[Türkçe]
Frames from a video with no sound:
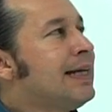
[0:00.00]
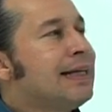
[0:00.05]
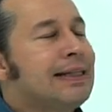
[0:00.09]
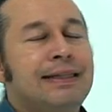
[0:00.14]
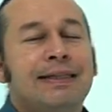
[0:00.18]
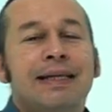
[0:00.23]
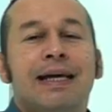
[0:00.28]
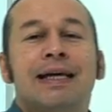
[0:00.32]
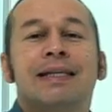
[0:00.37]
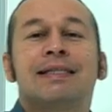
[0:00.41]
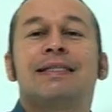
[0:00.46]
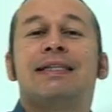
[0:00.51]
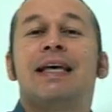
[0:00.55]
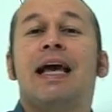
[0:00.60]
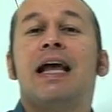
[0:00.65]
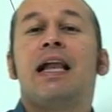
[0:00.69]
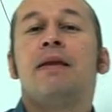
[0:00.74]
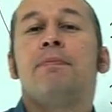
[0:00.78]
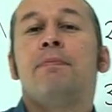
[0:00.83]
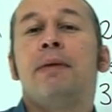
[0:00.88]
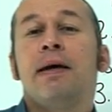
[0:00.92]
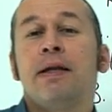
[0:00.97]
der
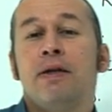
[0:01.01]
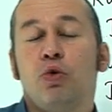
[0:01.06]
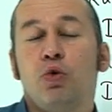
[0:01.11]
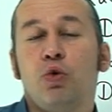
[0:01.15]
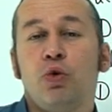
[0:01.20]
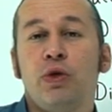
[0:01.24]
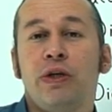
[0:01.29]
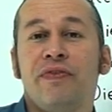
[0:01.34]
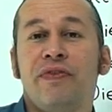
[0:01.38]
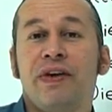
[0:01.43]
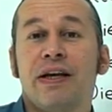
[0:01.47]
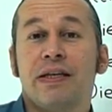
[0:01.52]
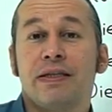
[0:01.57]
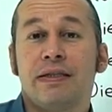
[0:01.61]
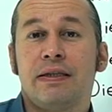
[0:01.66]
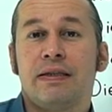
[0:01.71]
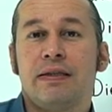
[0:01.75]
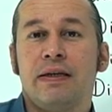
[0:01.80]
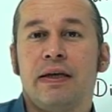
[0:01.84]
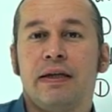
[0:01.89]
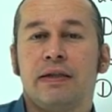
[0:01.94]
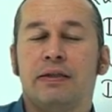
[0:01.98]
selben
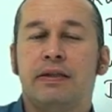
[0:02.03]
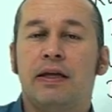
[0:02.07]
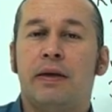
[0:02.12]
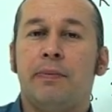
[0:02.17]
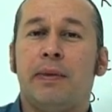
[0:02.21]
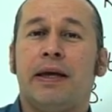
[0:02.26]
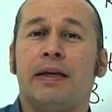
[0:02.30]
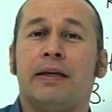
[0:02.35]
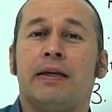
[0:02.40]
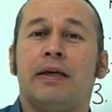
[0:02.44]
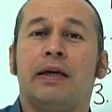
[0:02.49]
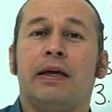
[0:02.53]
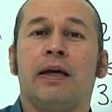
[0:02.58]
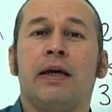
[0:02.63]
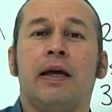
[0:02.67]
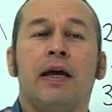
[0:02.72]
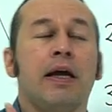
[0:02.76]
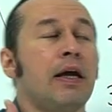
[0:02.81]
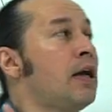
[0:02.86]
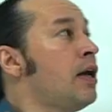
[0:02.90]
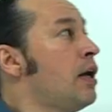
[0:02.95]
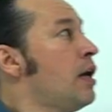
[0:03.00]
Universität demek ki